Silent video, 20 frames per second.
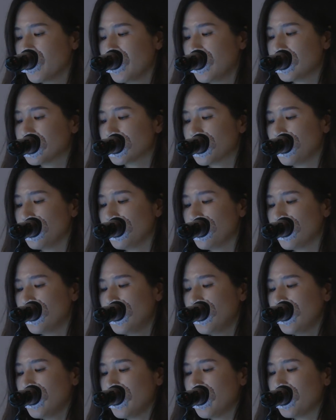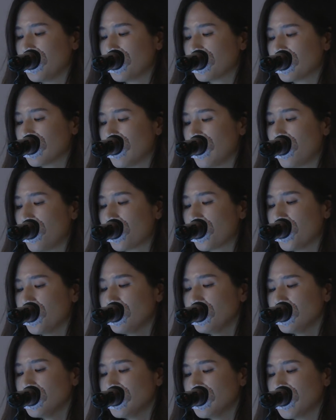그래서 이렇게
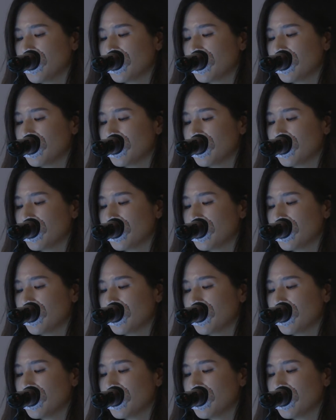어려운 시기